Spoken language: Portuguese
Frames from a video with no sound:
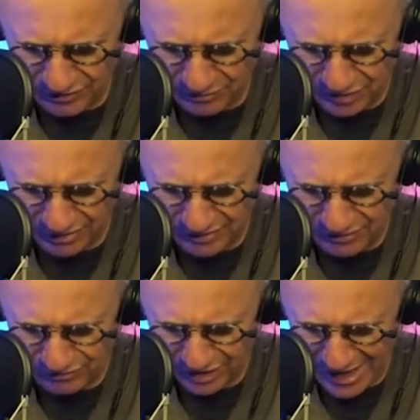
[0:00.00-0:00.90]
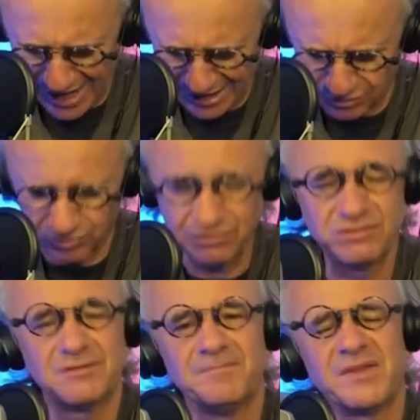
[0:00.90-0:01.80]
são
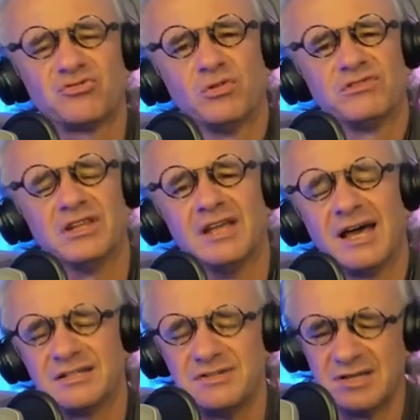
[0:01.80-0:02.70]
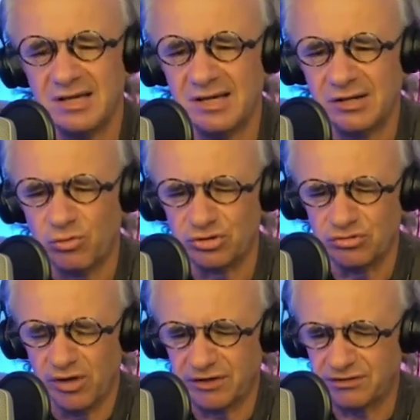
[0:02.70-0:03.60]
desenfreados na sociedade
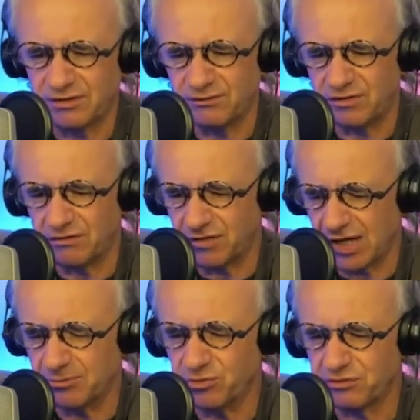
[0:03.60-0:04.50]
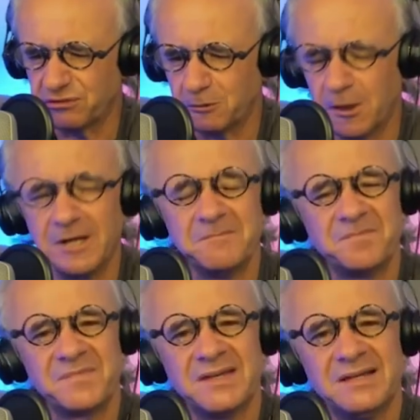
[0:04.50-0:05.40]
onde nós vivemos, não é?
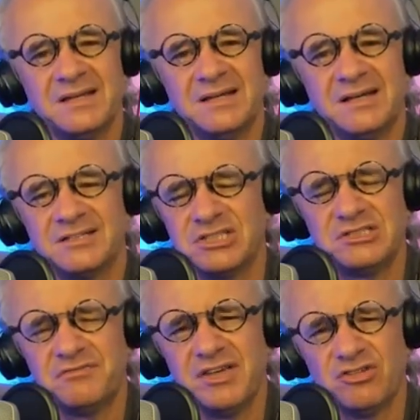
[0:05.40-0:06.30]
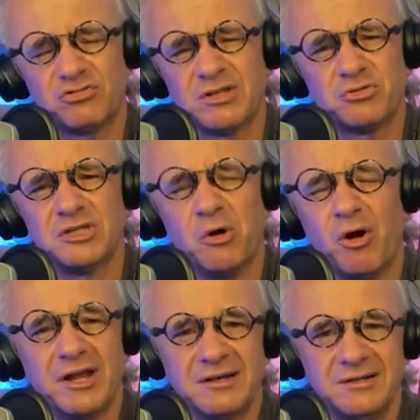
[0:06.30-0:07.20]
A gente vê isso a toda
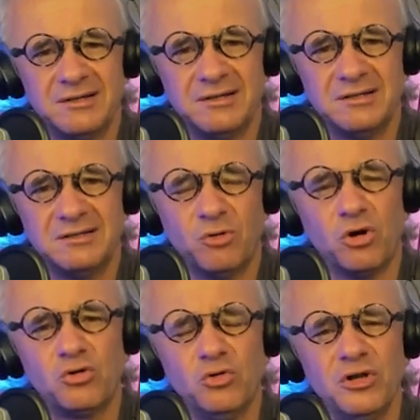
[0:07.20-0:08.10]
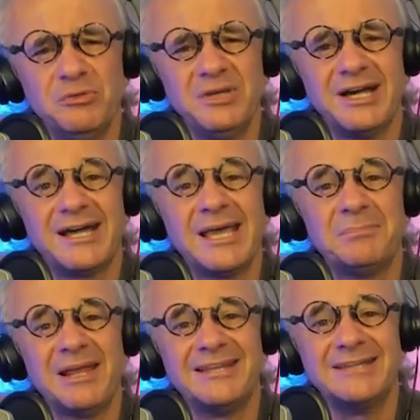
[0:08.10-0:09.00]
hora. Orgulho e
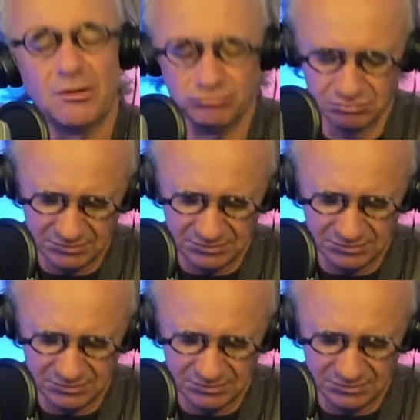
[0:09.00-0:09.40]
rebelião